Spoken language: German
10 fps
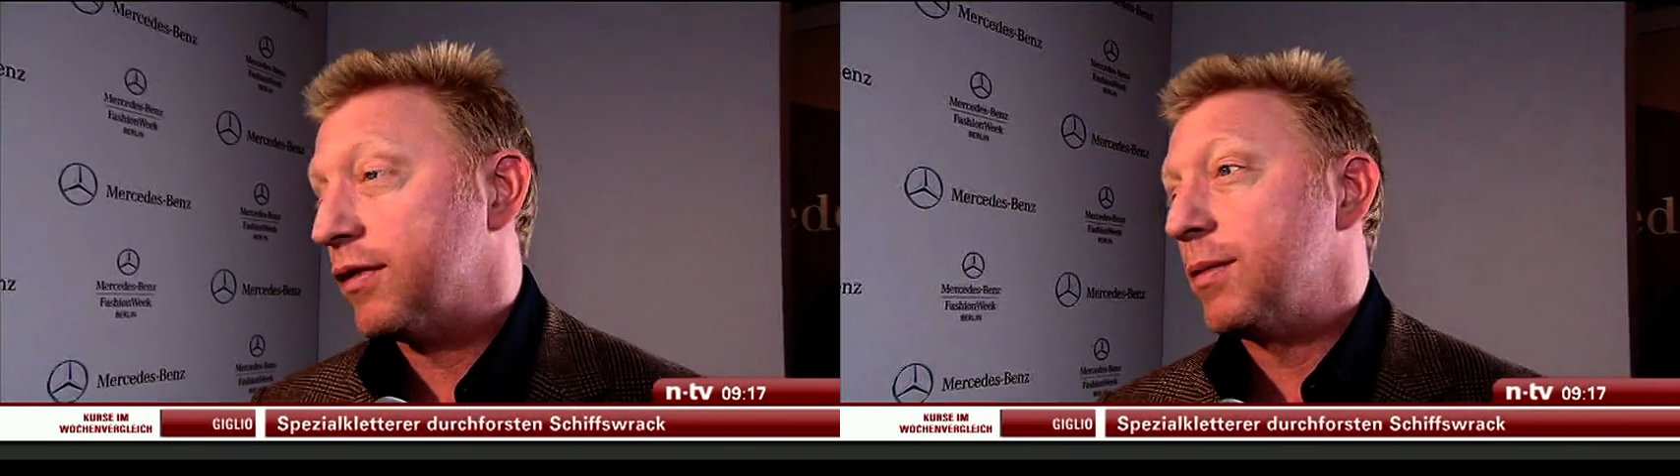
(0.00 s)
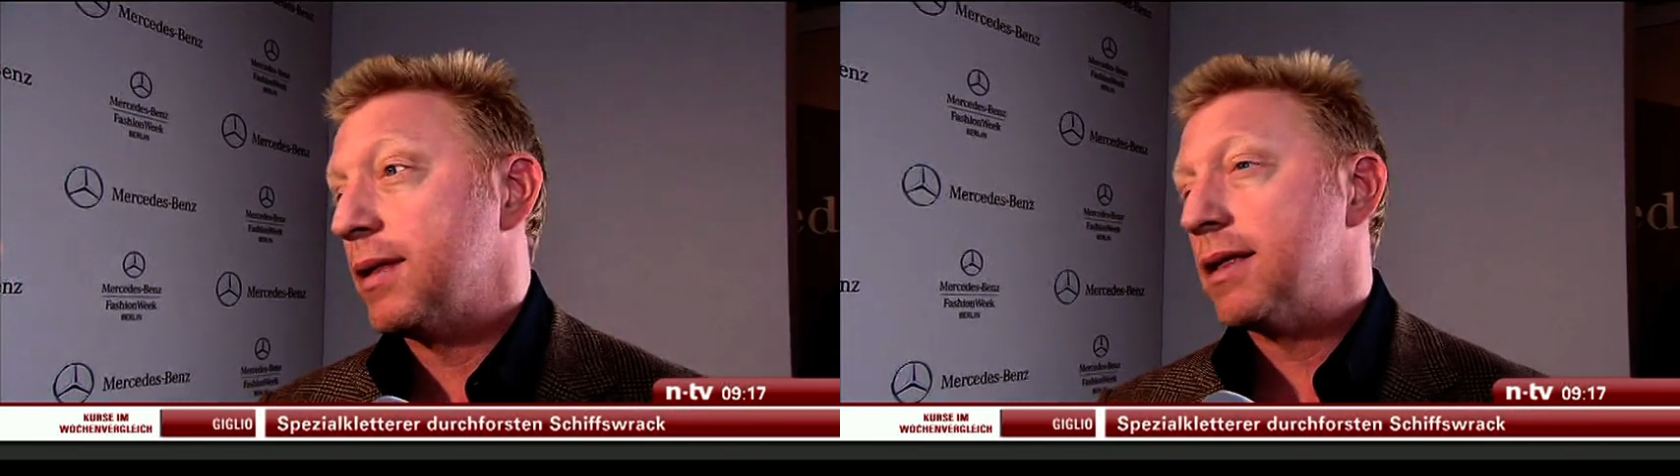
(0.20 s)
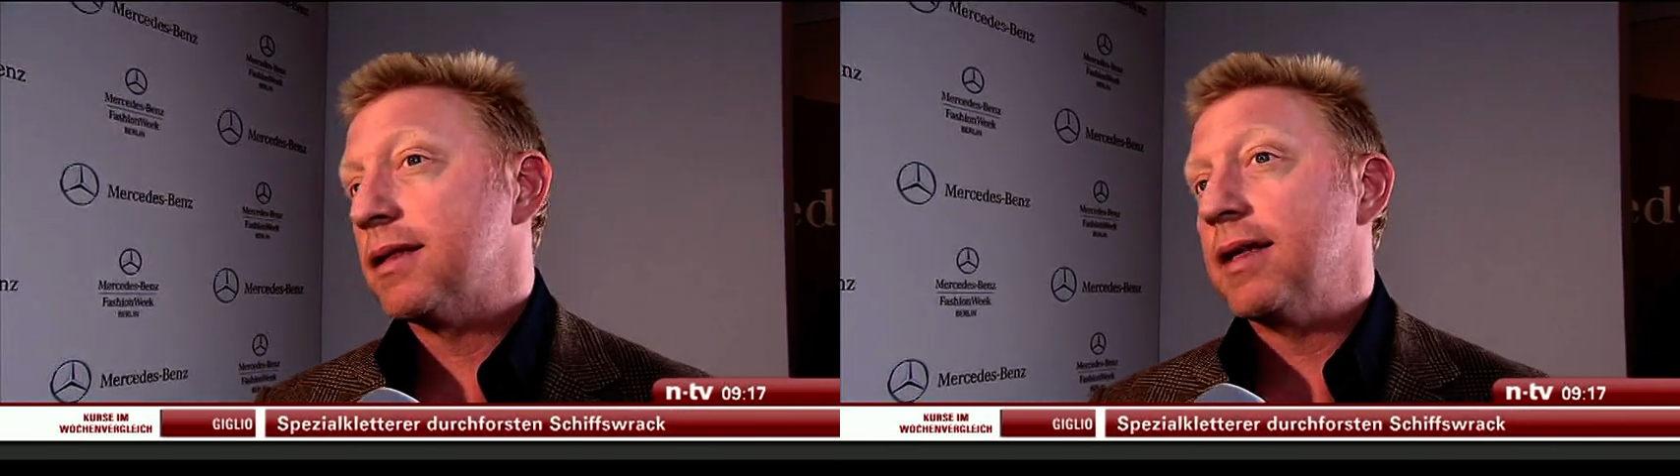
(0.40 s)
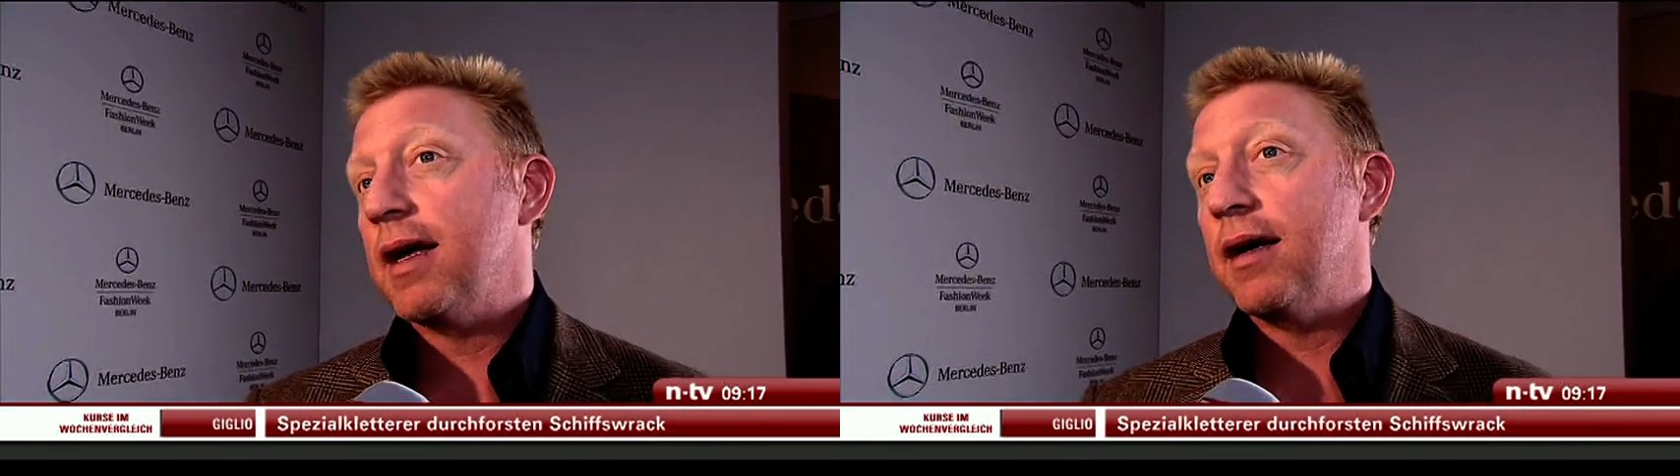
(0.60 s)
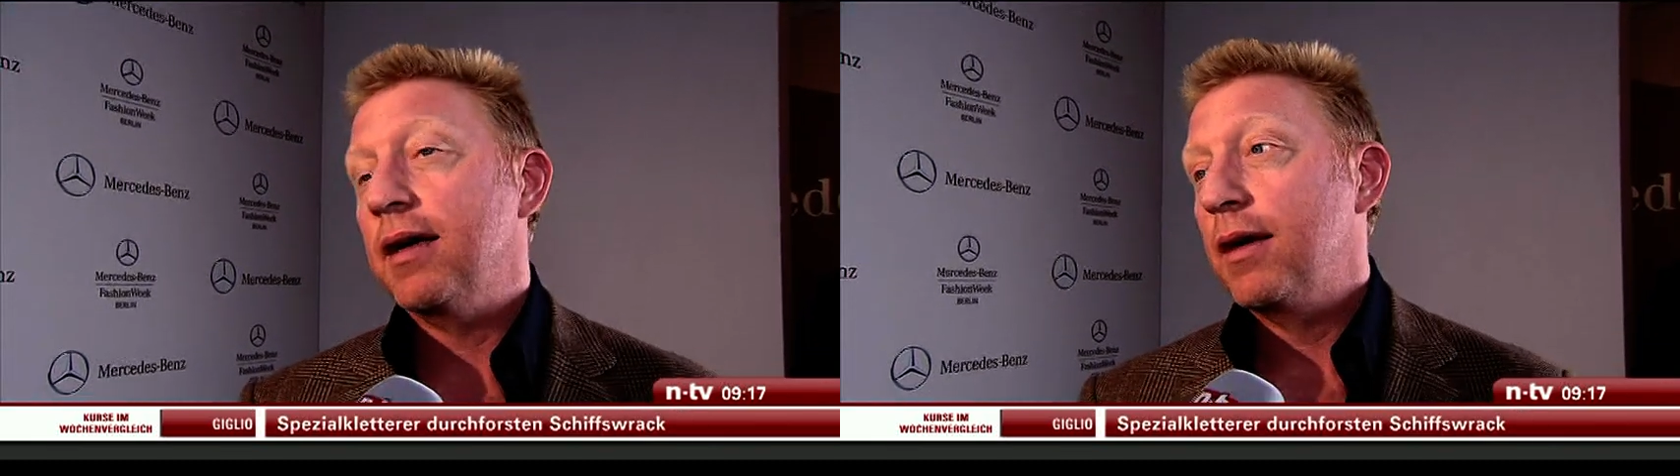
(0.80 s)
zumindest
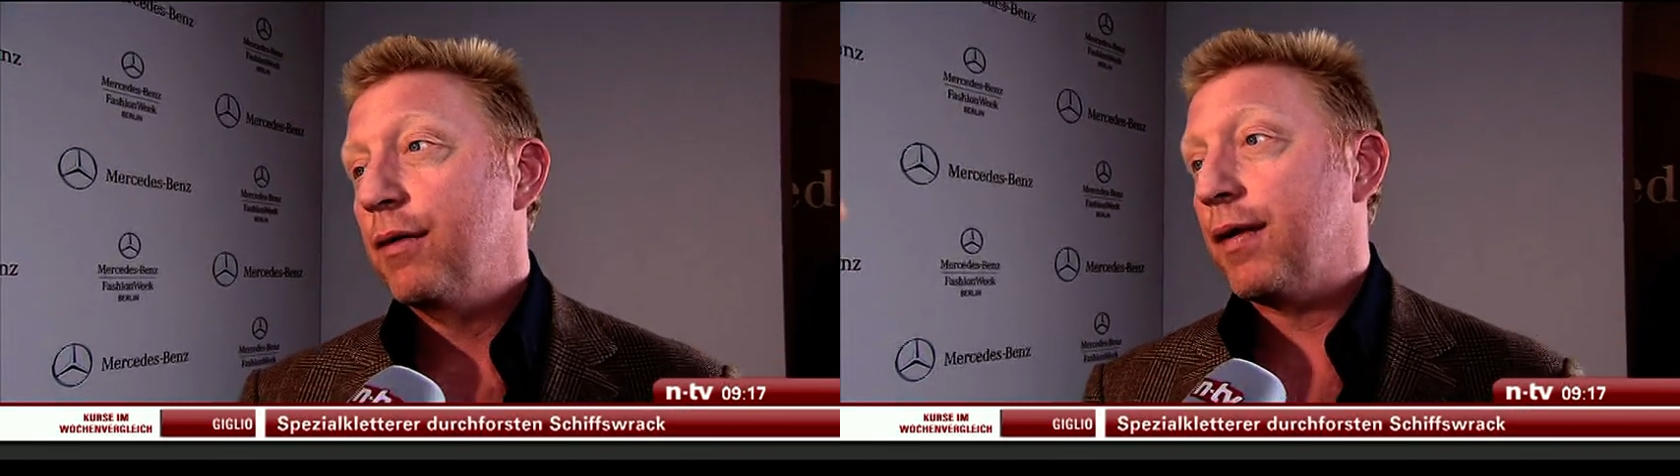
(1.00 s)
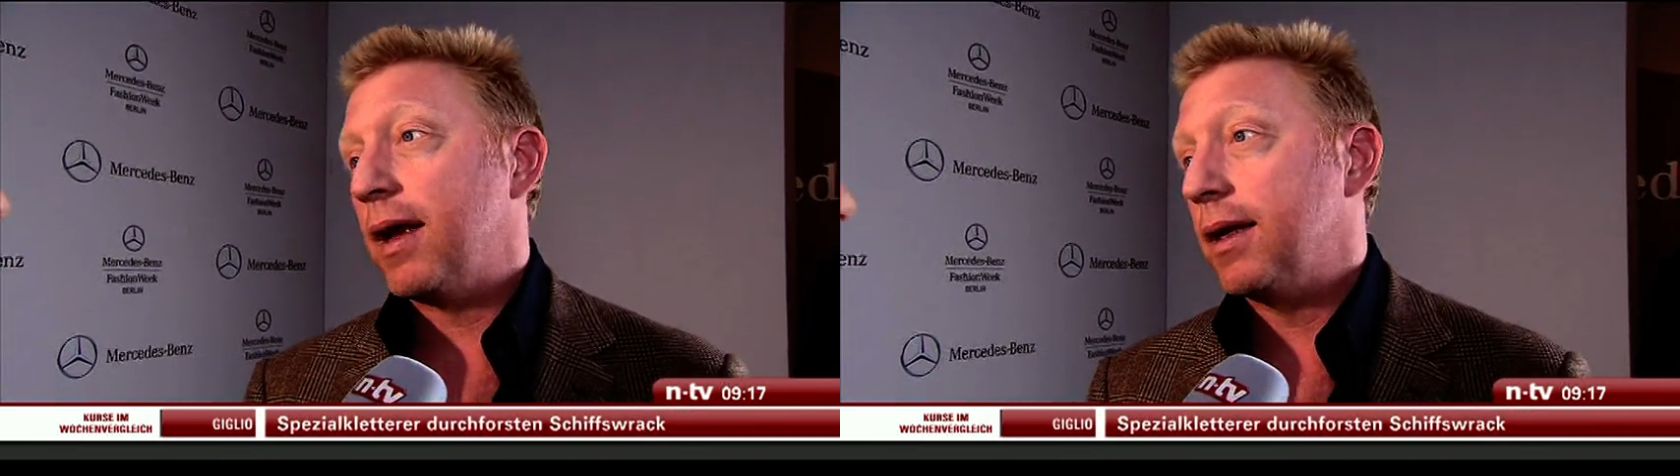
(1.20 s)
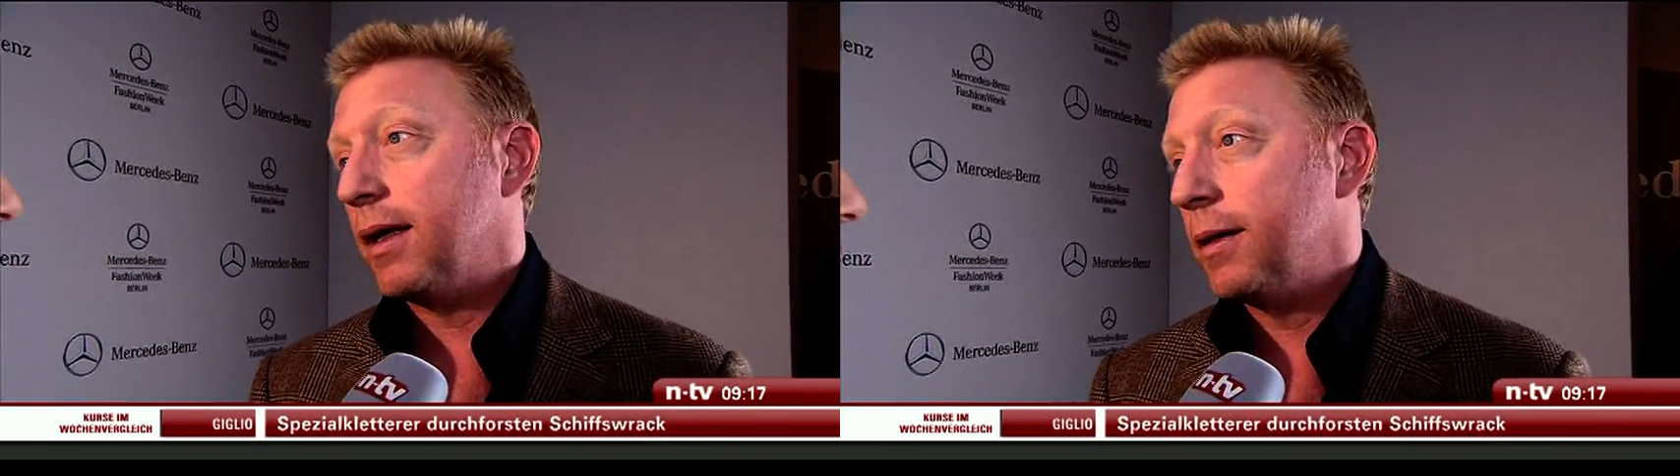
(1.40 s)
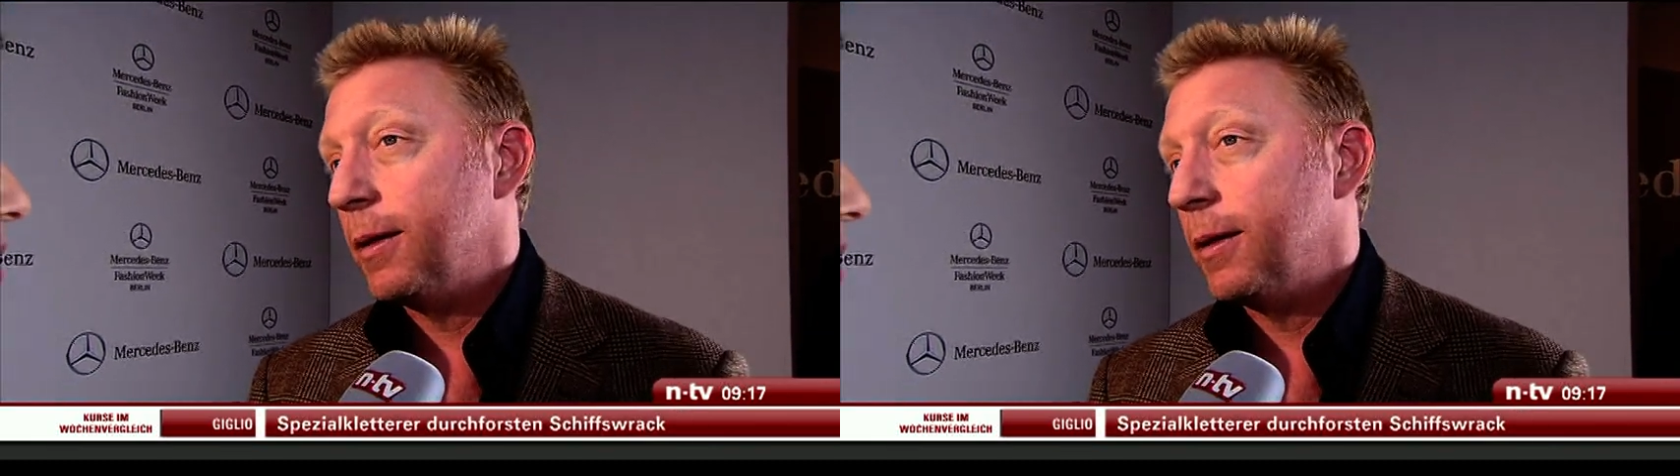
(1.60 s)
sehr verändert.